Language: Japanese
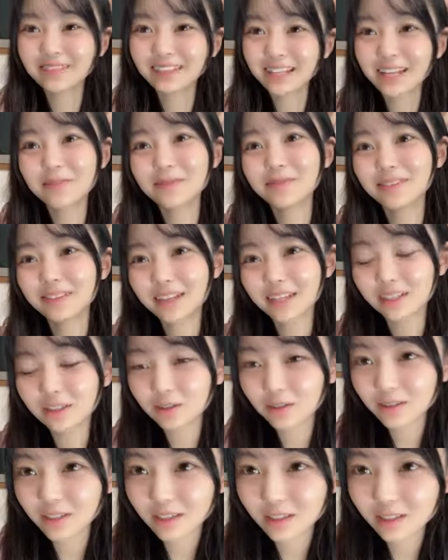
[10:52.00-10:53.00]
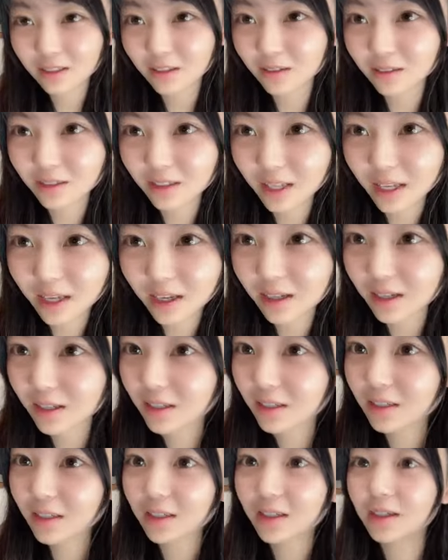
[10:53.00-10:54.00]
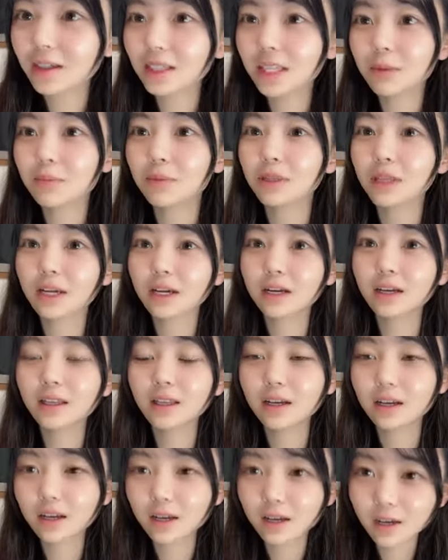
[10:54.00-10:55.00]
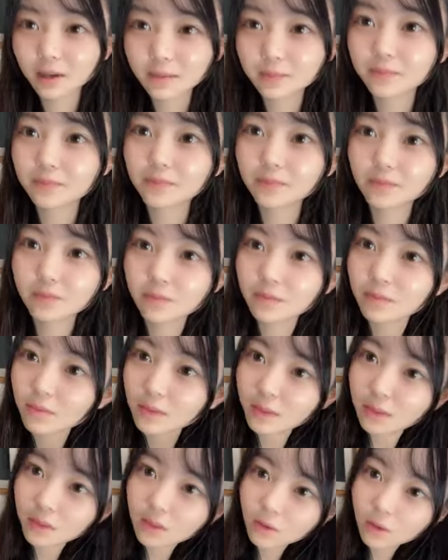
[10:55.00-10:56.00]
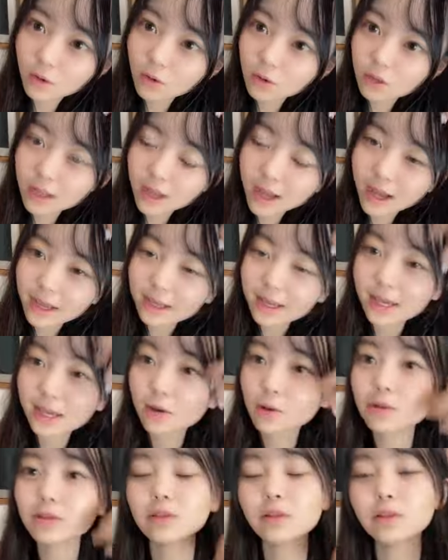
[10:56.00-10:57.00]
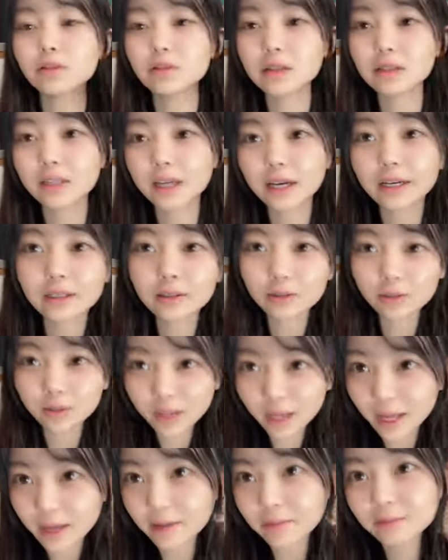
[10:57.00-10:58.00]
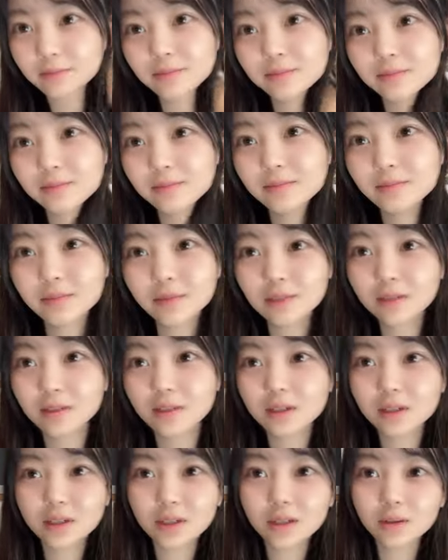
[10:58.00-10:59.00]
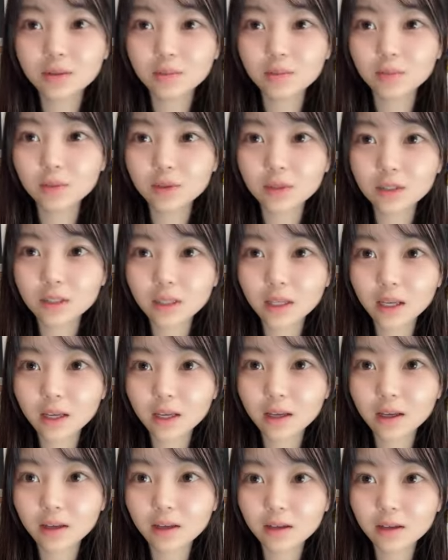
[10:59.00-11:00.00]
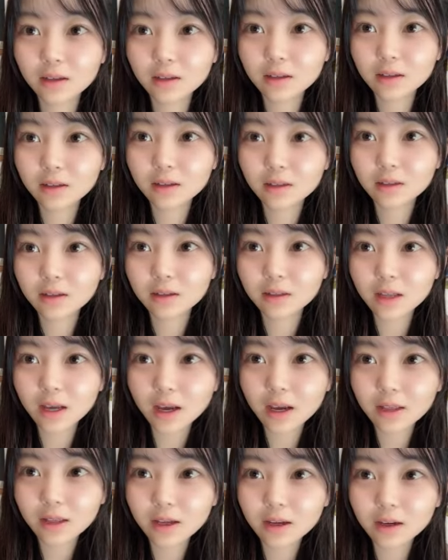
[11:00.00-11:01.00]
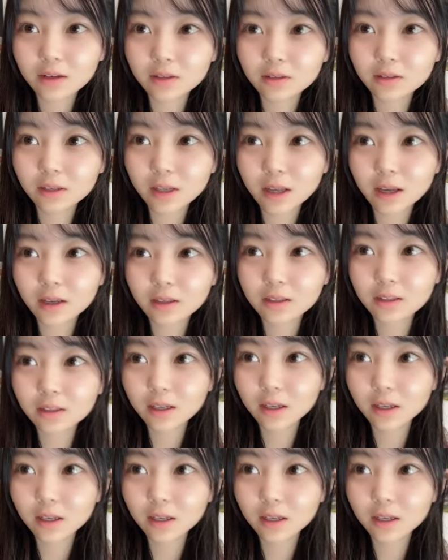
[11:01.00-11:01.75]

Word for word: でもねそうですよねでもなかなかこんな早いことってないのでもしできなくてチ